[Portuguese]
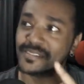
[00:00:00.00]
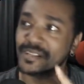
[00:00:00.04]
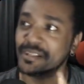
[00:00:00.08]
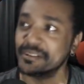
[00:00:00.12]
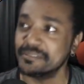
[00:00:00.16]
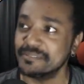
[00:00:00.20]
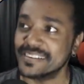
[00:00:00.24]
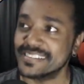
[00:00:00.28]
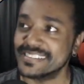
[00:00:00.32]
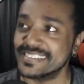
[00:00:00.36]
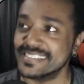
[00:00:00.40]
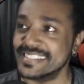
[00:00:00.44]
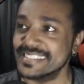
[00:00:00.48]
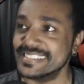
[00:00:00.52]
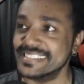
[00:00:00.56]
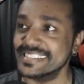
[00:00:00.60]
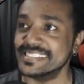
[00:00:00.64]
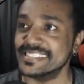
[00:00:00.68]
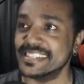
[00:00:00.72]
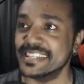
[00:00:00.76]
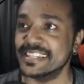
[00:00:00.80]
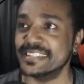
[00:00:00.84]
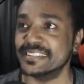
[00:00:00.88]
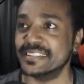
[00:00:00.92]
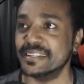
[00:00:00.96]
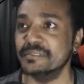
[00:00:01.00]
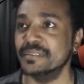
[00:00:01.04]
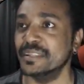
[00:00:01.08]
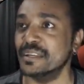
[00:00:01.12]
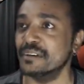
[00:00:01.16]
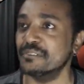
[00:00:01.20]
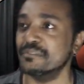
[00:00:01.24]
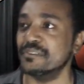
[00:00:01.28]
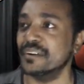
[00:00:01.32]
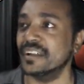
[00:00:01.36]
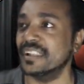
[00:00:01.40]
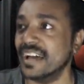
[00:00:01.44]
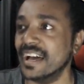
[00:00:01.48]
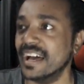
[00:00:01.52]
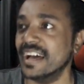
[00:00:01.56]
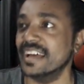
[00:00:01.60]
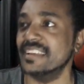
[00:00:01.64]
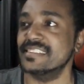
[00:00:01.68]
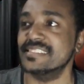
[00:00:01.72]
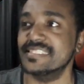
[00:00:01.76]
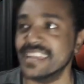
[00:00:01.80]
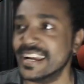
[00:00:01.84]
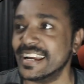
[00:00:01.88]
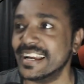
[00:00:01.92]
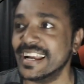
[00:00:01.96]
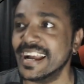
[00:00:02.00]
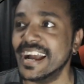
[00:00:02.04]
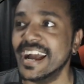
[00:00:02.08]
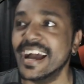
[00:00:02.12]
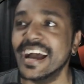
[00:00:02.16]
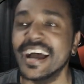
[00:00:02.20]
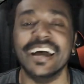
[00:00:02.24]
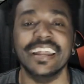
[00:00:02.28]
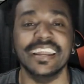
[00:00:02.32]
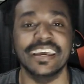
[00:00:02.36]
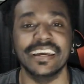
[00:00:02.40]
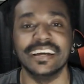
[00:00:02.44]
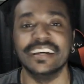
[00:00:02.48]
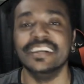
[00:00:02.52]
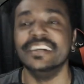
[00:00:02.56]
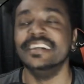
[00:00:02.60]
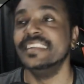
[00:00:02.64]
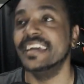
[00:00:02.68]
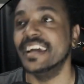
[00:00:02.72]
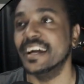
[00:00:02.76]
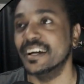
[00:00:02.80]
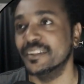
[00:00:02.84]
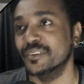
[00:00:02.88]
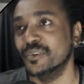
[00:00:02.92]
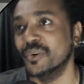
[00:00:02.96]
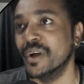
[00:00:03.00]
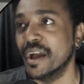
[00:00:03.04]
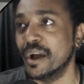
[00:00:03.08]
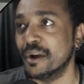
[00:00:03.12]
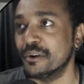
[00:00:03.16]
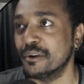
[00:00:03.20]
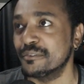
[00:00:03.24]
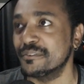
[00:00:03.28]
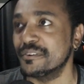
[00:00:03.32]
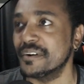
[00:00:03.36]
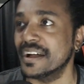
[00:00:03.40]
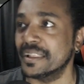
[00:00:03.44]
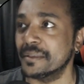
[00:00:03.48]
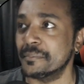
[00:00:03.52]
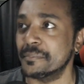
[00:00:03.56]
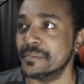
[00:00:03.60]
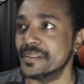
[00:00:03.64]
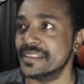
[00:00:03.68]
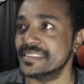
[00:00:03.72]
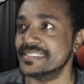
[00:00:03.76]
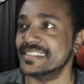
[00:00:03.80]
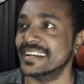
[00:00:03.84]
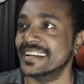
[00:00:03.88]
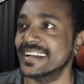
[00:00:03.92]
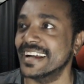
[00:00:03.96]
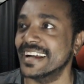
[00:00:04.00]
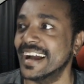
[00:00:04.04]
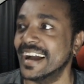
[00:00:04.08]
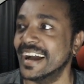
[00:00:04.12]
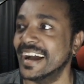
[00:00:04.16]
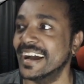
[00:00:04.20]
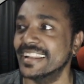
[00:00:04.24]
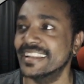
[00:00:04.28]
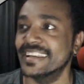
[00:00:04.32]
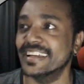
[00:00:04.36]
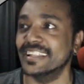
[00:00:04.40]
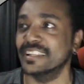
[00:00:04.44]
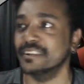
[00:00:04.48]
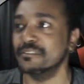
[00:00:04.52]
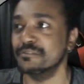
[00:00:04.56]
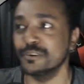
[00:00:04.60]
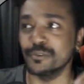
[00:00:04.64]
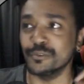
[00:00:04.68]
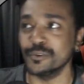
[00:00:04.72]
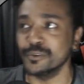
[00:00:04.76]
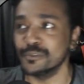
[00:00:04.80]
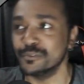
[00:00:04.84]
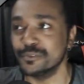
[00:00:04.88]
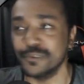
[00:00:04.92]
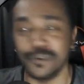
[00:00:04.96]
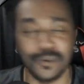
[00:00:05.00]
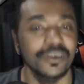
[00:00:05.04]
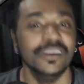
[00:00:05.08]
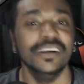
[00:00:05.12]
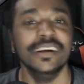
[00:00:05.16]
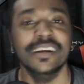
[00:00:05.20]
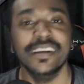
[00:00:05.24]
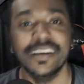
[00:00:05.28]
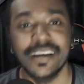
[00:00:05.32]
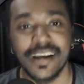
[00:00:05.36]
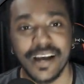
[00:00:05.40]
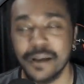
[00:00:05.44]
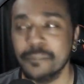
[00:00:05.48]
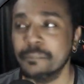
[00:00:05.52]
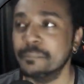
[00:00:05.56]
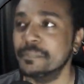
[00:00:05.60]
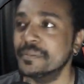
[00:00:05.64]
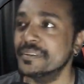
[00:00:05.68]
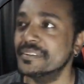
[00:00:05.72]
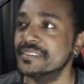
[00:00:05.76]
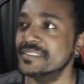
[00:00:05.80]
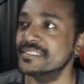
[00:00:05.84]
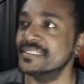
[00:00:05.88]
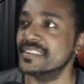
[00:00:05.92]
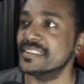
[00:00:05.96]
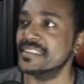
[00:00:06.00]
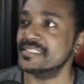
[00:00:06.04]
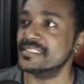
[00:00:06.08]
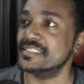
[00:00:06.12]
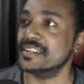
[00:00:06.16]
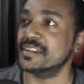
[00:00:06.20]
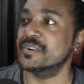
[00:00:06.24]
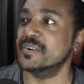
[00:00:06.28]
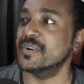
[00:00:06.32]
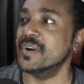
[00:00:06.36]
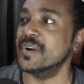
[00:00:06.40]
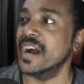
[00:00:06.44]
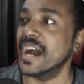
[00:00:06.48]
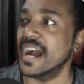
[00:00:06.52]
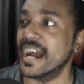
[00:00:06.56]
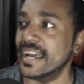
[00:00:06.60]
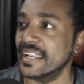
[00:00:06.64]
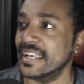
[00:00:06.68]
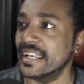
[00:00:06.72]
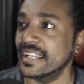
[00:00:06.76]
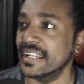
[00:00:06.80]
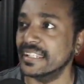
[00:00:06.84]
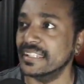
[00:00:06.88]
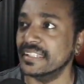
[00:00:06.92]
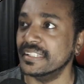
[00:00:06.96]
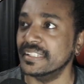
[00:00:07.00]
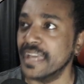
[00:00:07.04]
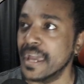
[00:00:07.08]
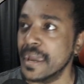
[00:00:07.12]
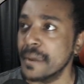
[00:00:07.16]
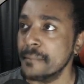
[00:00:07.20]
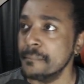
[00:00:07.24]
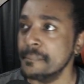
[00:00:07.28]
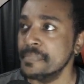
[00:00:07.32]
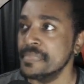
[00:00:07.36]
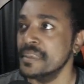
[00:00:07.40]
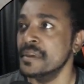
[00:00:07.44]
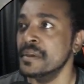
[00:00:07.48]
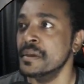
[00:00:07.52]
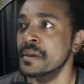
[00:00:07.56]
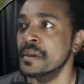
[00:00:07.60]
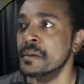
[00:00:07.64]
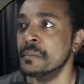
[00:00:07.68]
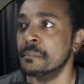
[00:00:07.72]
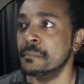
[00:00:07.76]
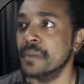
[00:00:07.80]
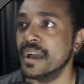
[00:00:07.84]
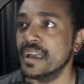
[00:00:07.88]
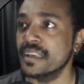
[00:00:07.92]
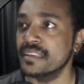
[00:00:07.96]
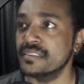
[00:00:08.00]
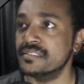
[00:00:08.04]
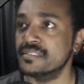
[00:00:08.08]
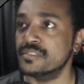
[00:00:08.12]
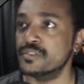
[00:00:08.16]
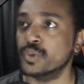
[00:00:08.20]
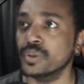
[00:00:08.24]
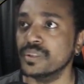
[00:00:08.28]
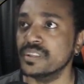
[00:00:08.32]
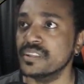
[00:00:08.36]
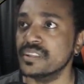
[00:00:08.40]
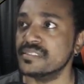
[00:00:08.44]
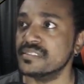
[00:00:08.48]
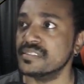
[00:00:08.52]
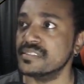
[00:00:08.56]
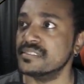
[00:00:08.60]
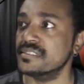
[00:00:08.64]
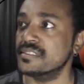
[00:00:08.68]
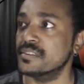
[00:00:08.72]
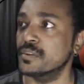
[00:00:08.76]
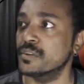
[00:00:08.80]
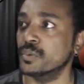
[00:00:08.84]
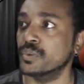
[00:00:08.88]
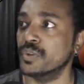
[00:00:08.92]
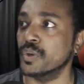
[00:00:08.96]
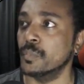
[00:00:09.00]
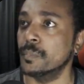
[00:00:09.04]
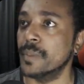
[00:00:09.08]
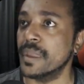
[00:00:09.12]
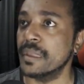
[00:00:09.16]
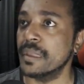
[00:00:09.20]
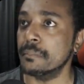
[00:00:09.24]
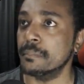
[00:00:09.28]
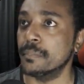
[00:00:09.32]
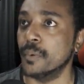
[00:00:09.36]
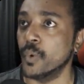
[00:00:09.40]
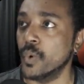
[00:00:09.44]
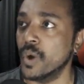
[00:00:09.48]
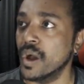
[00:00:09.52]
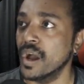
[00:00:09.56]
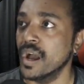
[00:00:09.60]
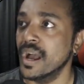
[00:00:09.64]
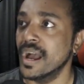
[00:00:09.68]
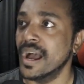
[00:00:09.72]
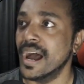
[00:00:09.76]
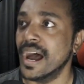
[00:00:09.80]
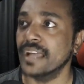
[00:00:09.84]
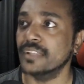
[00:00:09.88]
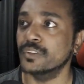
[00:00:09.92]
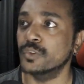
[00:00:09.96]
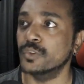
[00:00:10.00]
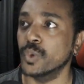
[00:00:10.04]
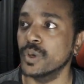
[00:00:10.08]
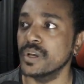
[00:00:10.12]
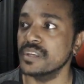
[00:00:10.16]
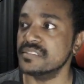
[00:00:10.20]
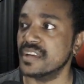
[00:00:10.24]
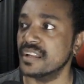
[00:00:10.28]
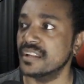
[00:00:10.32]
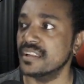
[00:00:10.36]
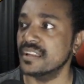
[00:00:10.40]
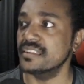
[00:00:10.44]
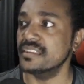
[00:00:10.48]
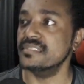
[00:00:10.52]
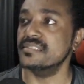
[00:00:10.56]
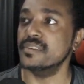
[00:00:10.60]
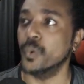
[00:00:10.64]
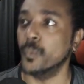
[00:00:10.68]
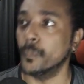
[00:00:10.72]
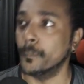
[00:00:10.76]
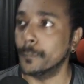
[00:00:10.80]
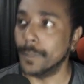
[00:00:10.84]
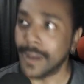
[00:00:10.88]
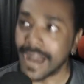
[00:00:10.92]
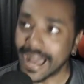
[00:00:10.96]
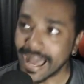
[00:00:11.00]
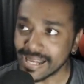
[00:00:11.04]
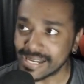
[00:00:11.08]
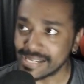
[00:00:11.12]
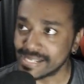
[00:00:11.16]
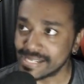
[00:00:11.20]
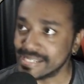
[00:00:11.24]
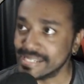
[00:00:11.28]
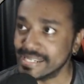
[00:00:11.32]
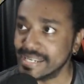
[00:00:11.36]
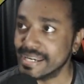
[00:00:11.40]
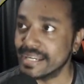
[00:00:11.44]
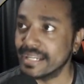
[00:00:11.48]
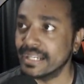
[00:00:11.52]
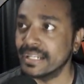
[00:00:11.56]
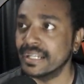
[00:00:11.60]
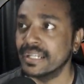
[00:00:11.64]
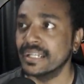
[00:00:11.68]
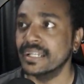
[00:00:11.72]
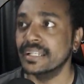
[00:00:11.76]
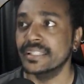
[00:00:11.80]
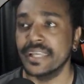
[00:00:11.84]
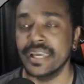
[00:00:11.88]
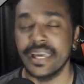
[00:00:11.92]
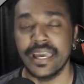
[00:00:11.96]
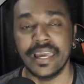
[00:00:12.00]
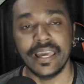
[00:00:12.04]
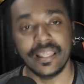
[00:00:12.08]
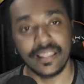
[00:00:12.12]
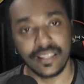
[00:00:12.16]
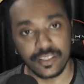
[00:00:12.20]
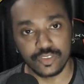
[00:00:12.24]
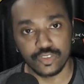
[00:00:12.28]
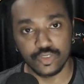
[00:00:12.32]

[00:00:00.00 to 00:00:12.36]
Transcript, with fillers: mesmo, ela faz desse jeito. A mina fala, ah, cerca a área. Né, a Noel fala pra cercar a área e ela, vum, vum, vum, rapidinho já cercou a área ali, né. Mas todas as skills estão bem boa. A 2, além de ser um barrier, né,